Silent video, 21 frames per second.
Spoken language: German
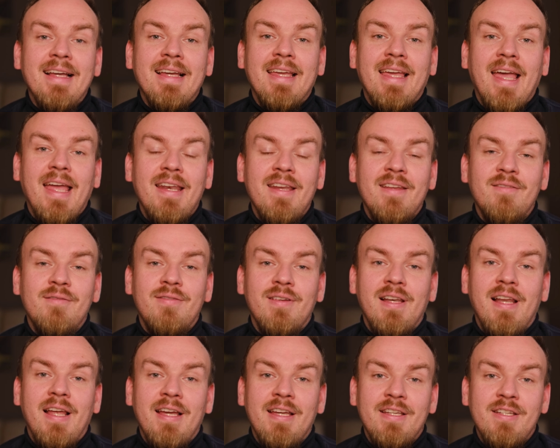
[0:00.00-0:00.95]
kennen
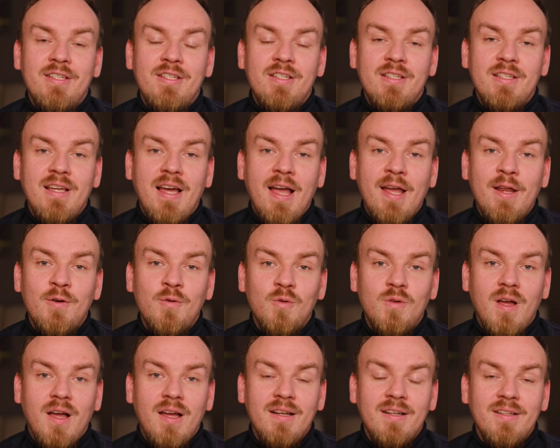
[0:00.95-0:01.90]
vielleicht die einen
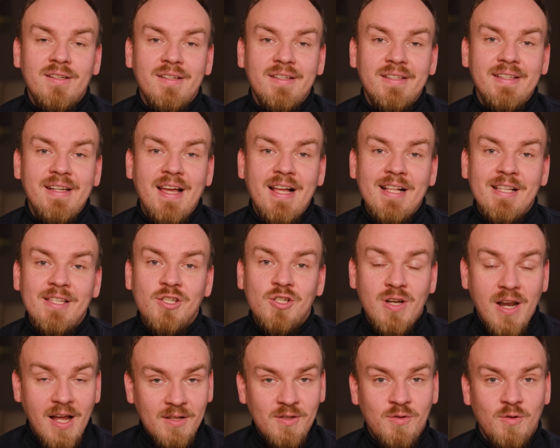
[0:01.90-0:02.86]
oder anderen als
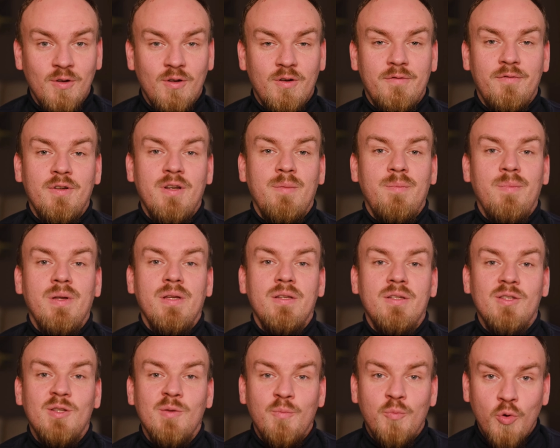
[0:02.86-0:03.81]
Schlagzeuger von der
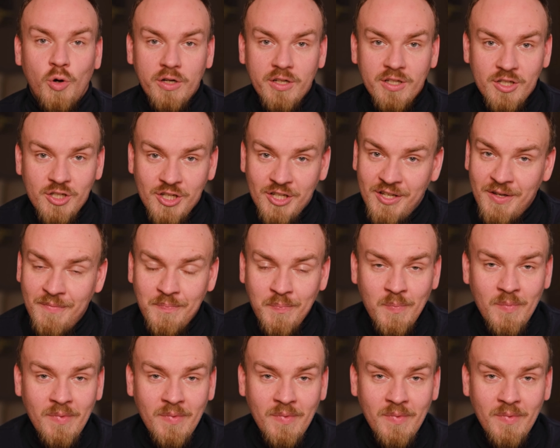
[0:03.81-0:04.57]
Band The Prodigy